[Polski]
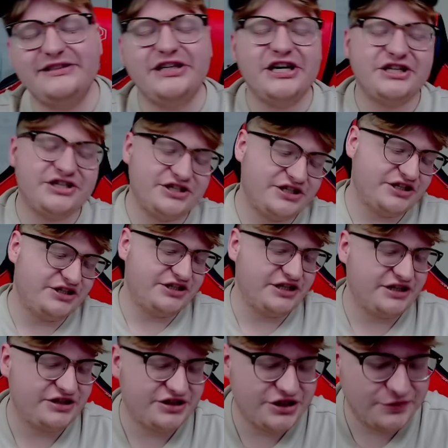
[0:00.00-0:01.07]
jeszcze
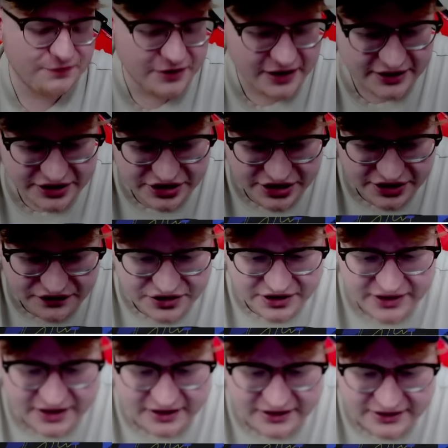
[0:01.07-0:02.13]
cięższe, bo ja też nie
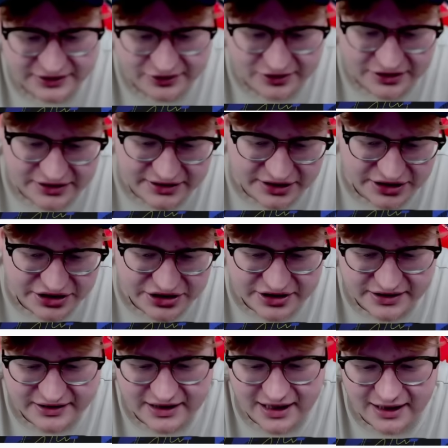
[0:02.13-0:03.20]
wszystkie te stolice jeszcze
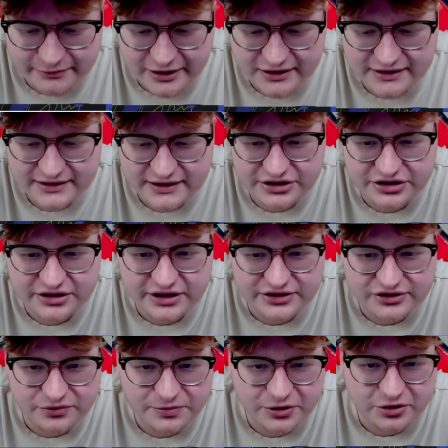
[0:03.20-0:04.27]
znam, ale zacznę
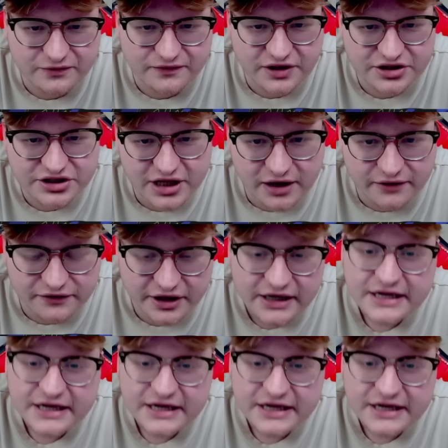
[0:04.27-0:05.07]
sobie od Warszawy.